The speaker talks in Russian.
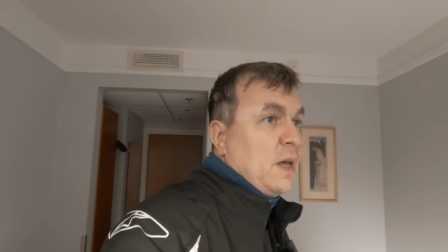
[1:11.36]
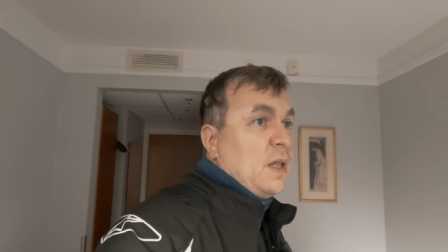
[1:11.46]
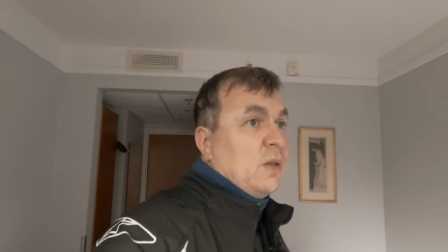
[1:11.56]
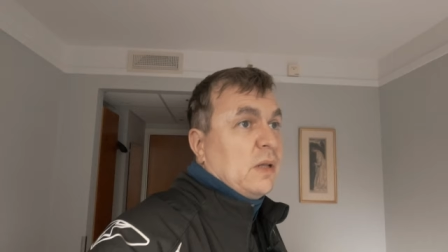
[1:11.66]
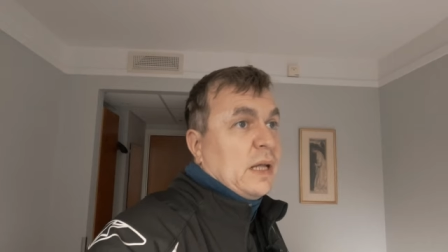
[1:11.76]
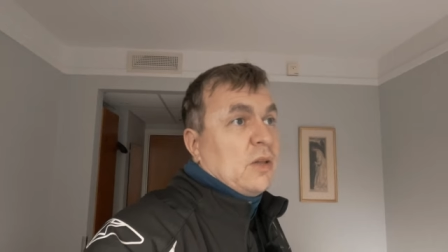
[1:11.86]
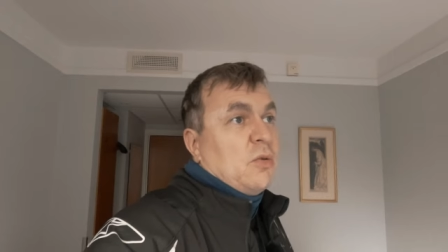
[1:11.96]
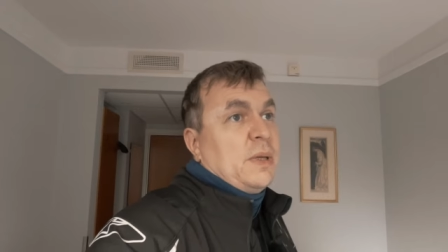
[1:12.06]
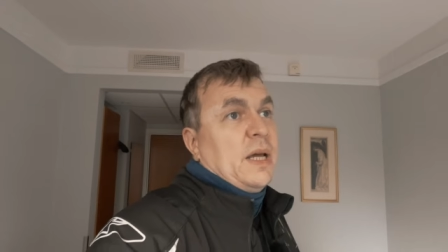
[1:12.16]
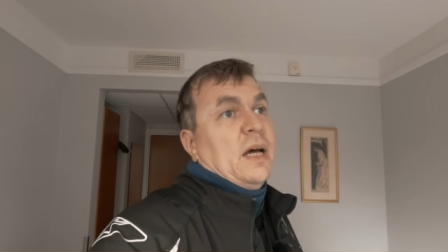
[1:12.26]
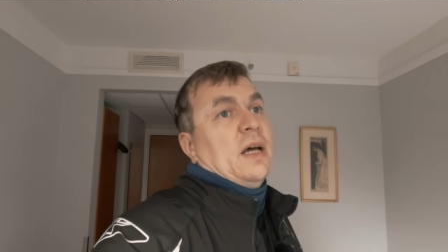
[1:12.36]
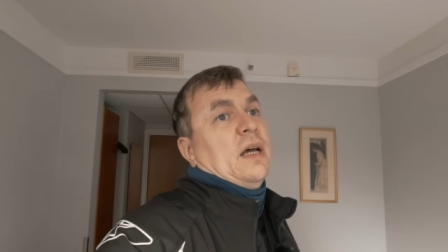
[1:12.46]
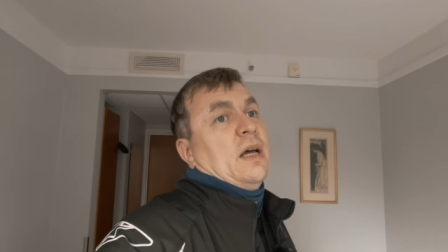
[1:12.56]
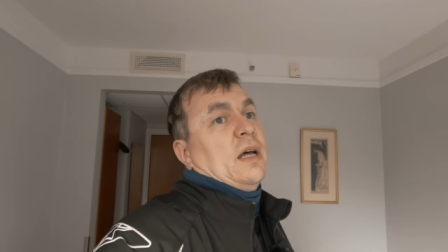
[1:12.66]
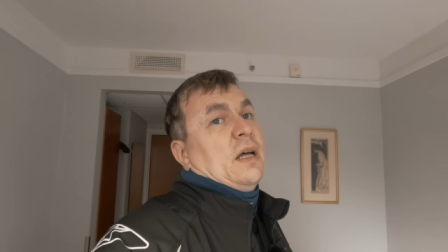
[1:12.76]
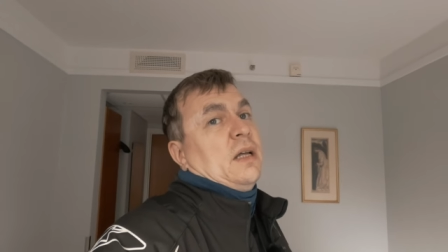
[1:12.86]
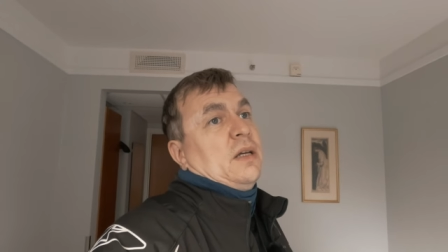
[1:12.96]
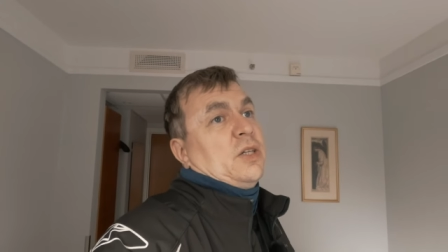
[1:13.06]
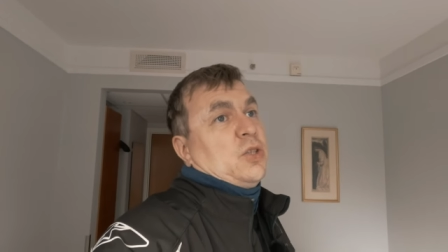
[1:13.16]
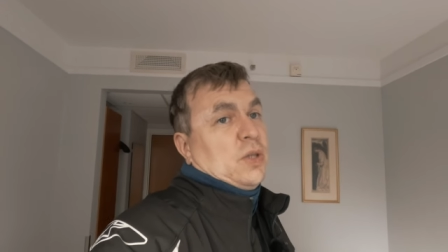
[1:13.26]
Ну ладно, у меня
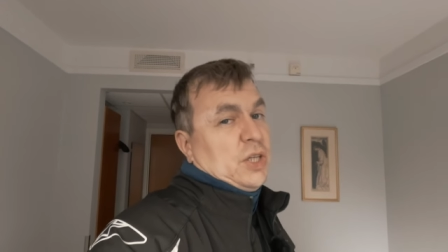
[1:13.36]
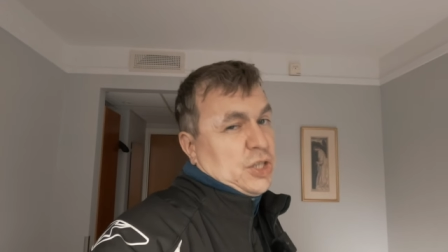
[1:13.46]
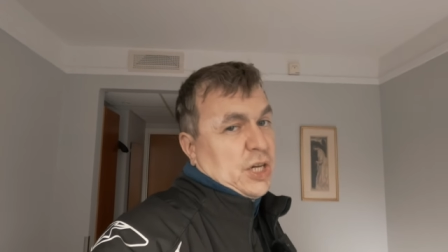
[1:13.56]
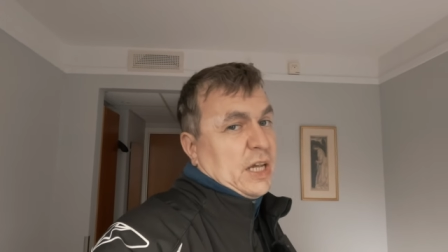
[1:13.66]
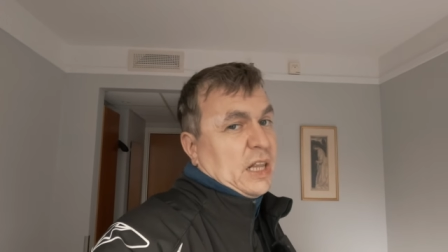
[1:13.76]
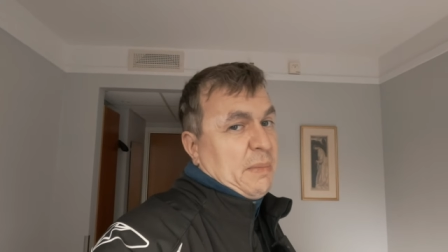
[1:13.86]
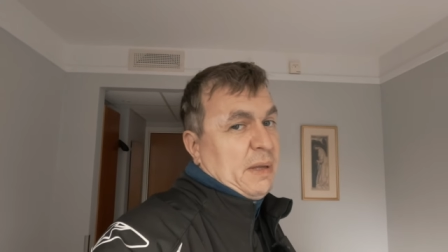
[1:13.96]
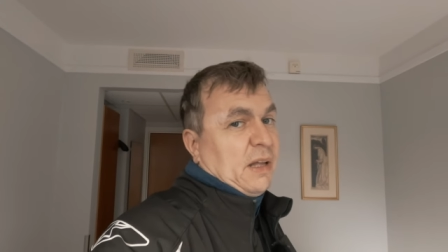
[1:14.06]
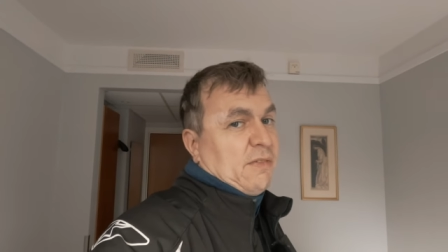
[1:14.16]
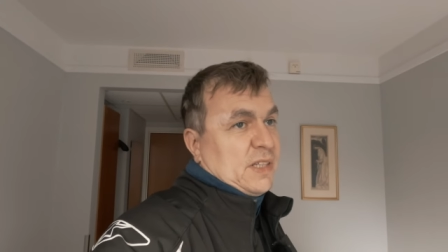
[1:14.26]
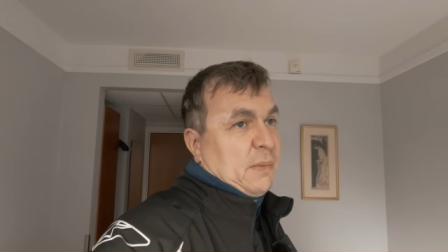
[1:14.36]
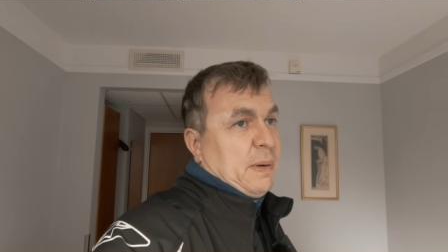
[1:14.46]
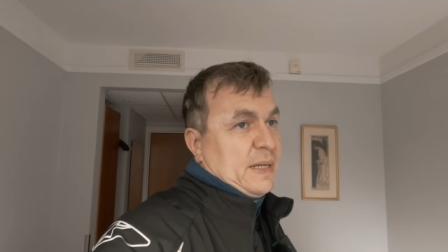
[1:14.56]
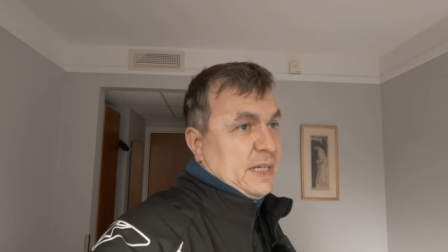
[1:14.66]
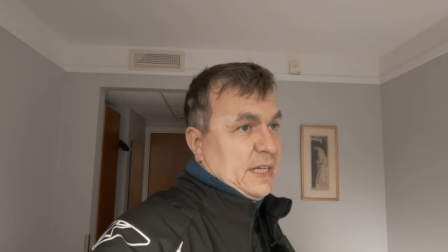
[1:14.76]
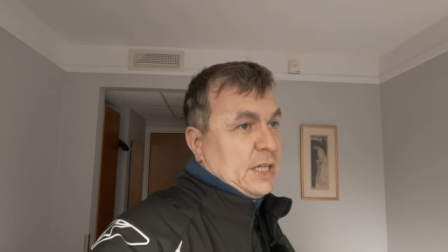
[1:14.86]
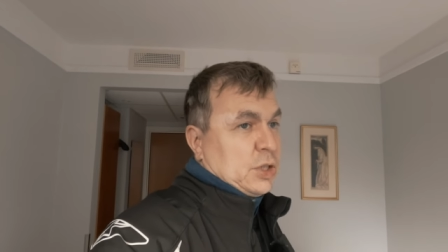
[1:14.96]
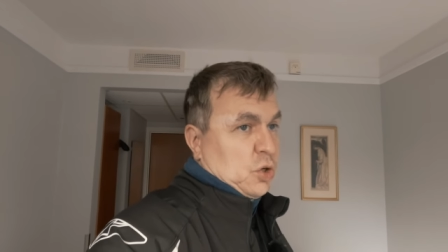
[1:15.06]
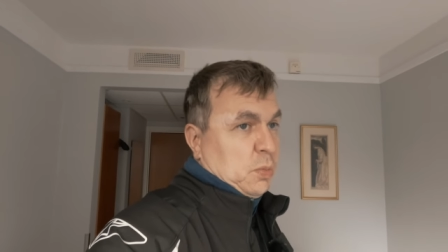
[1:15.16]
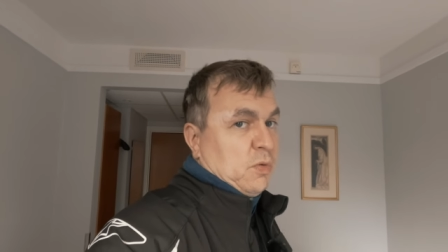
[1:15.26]
еще тысяча километров в запасе есть,
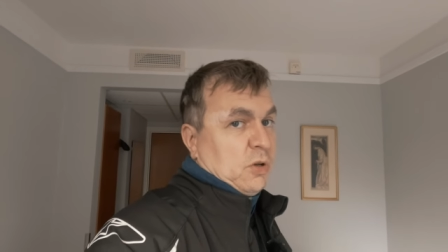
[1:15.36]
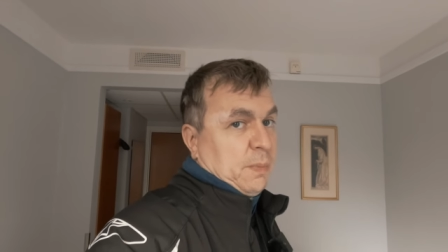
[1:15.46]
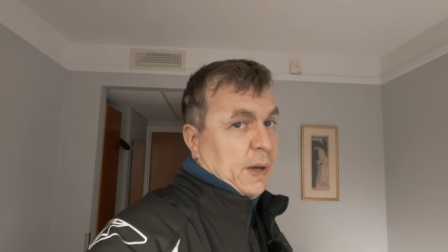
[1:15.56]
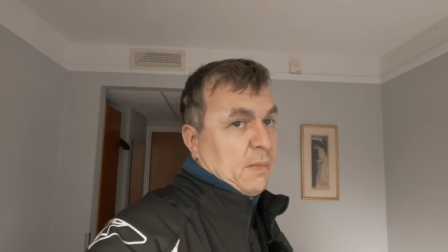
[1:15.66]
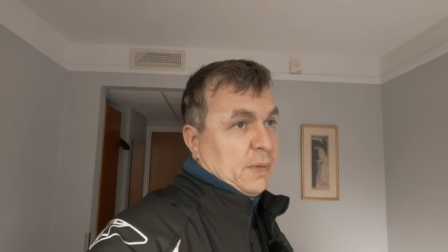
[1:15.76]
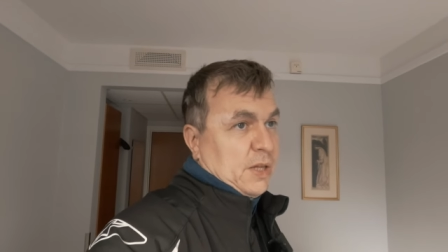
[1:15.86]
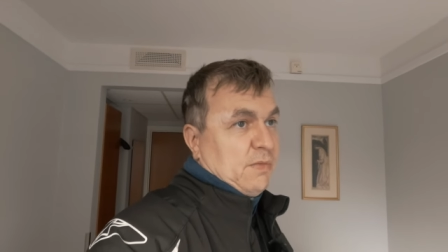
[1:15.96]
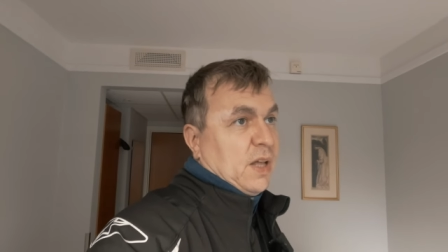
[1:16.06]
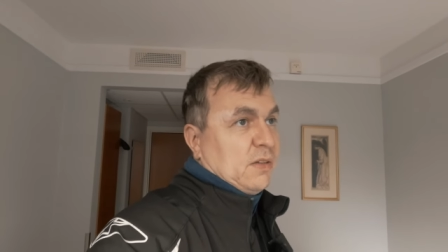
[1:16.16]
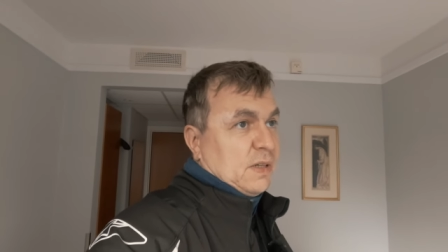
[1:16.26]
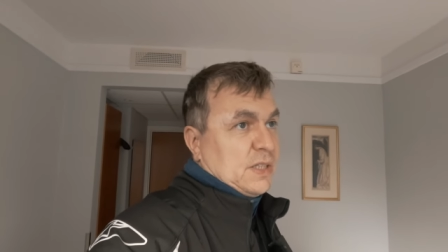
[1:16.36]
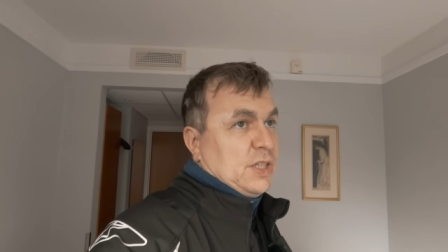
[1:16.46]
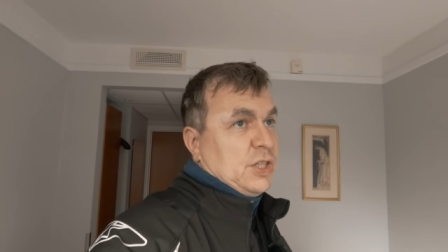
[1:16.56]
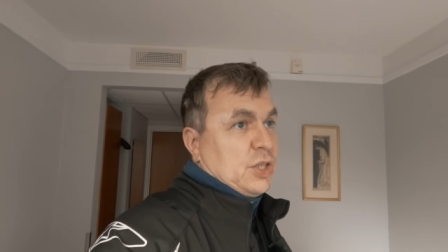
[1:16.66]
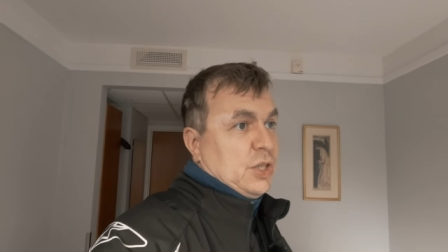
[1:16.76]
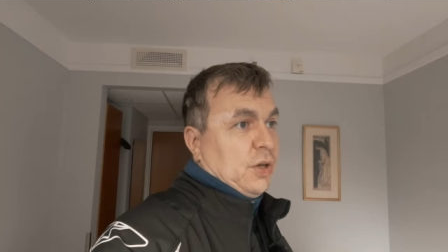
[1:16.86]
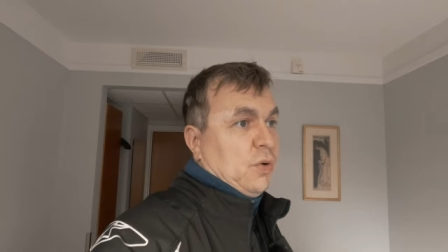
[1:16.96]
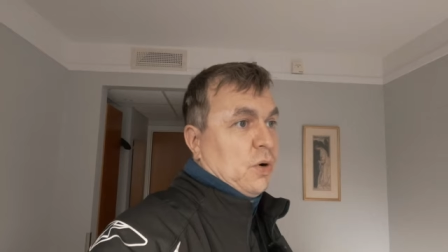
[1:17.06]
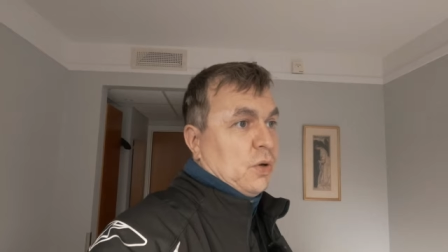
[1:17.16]
чтобы вот прям до, до 24.